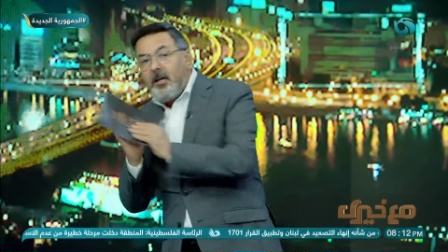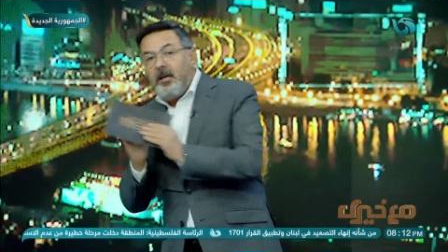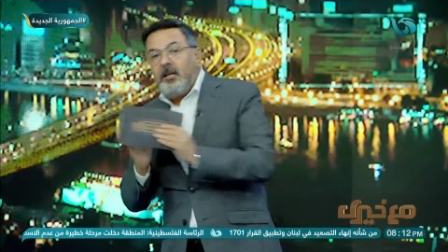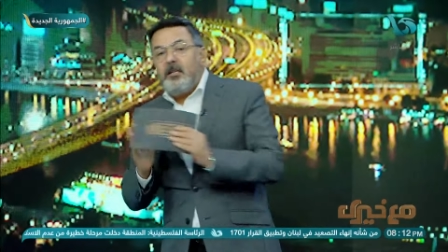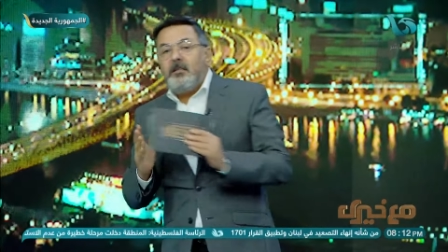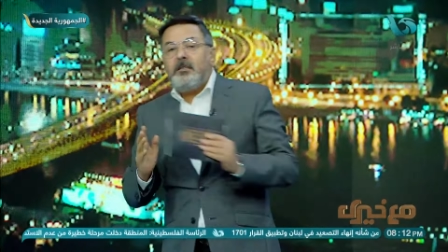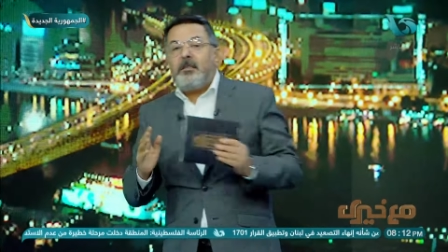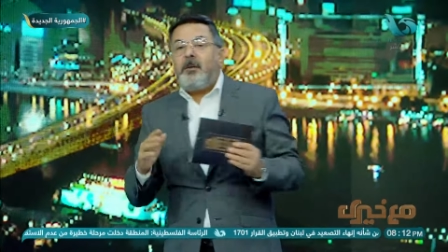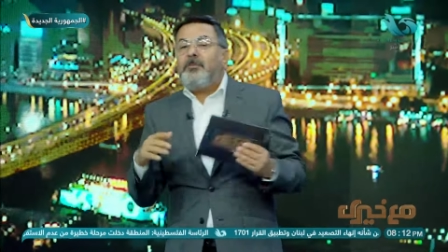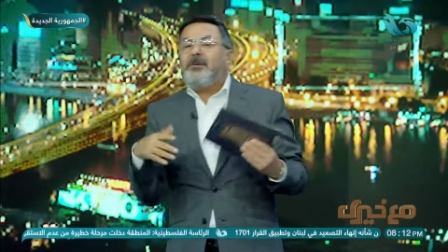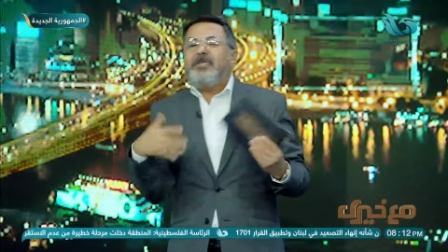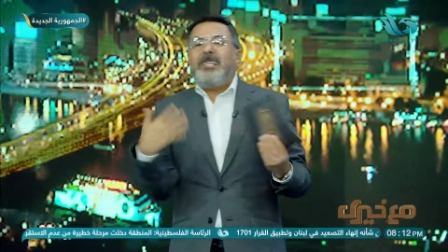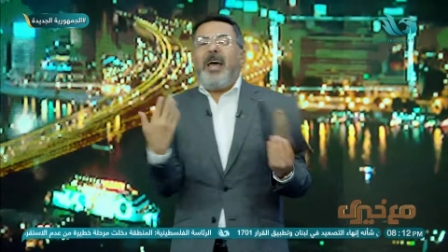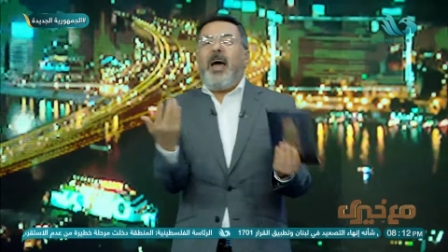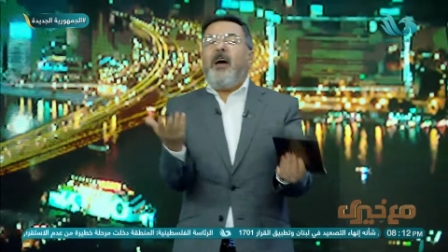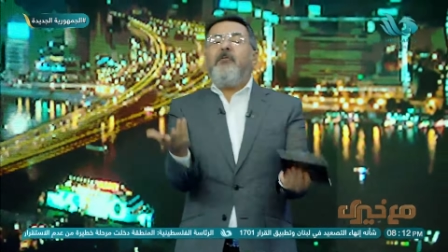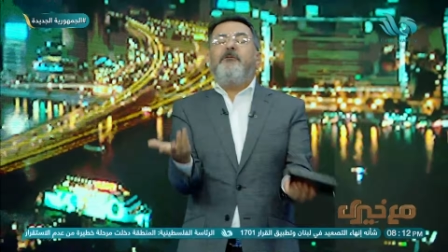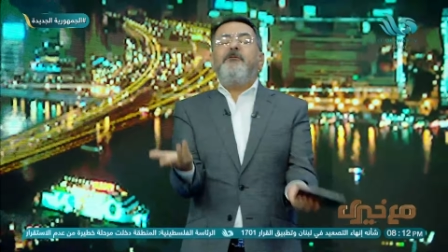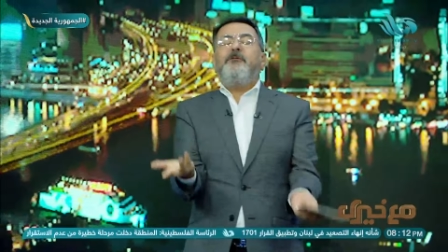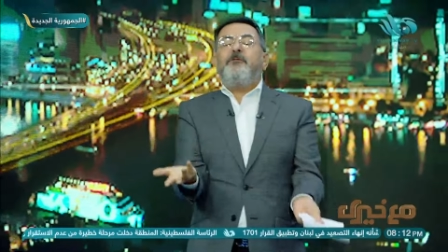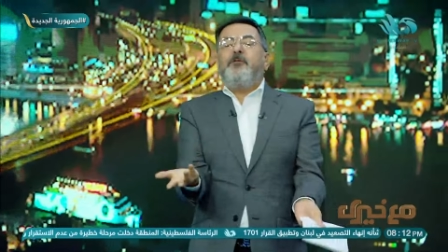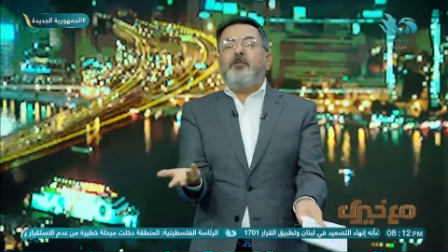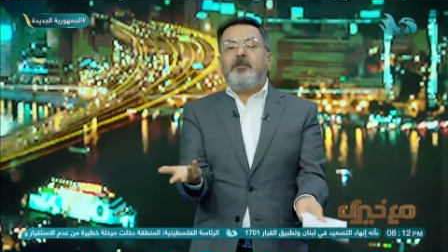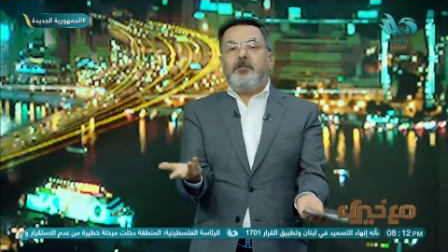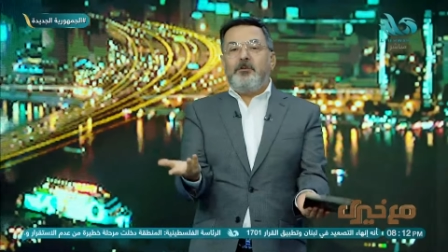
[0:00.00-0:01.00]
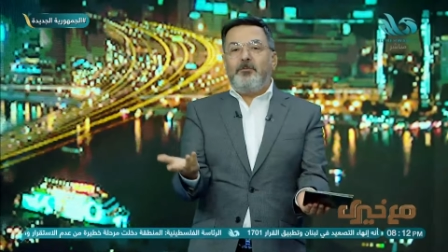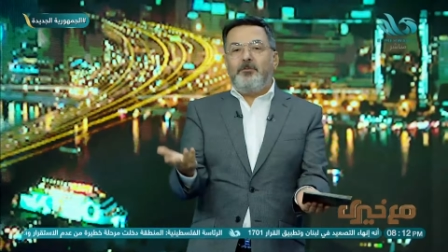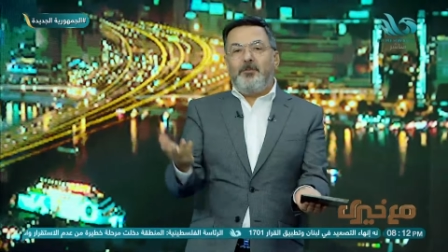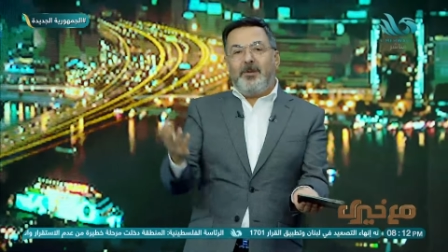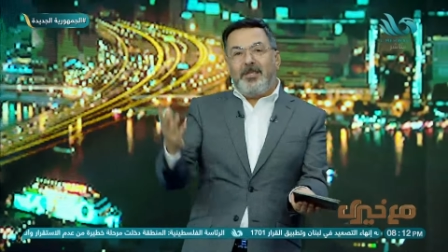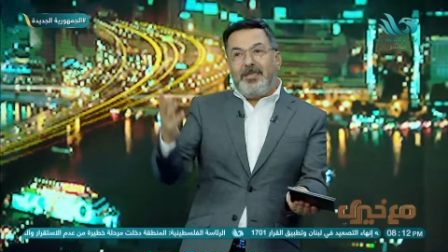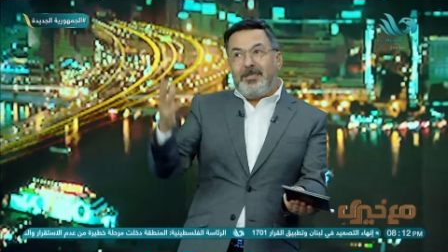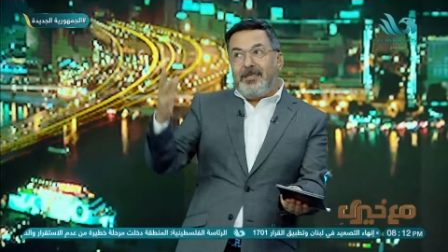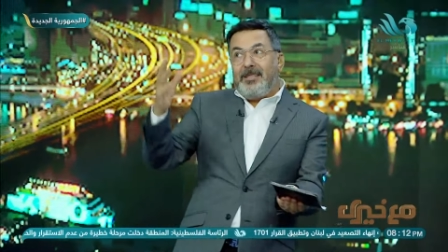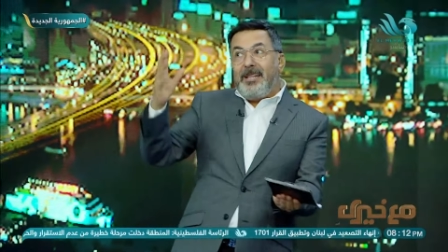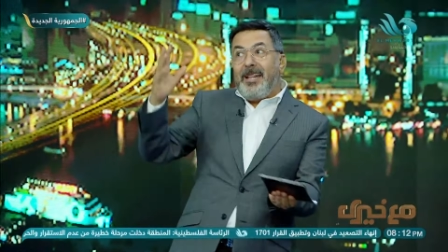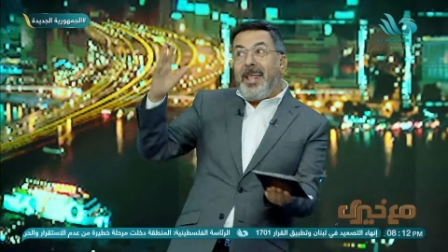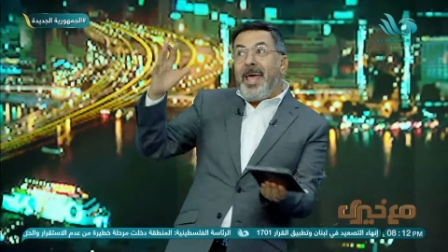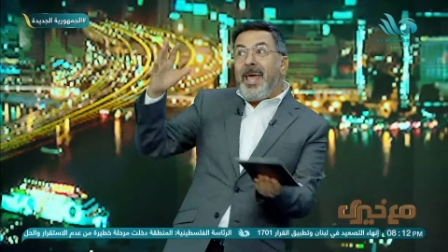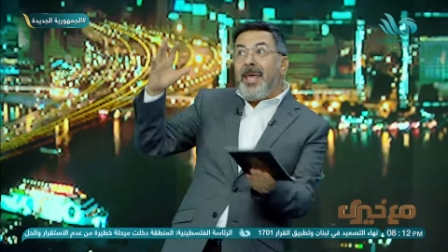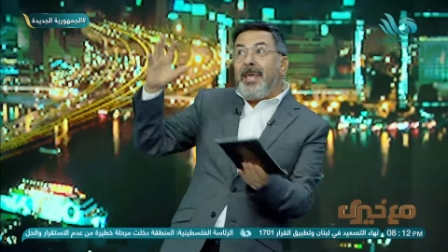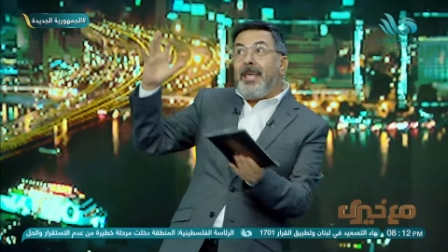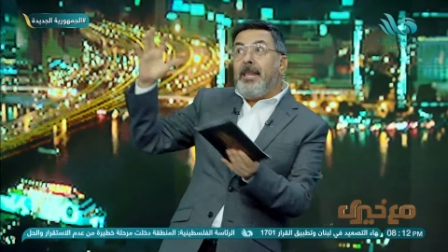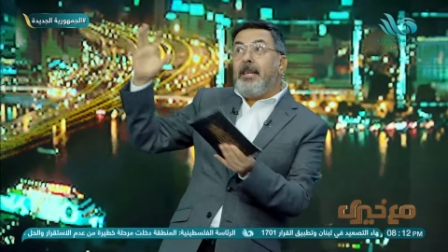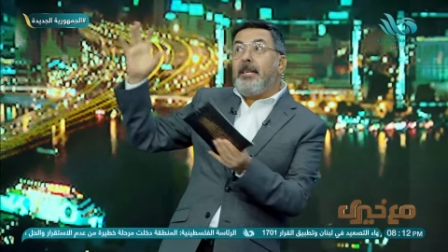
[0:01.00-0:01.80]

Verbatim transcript: انت بتحفز بتلاغي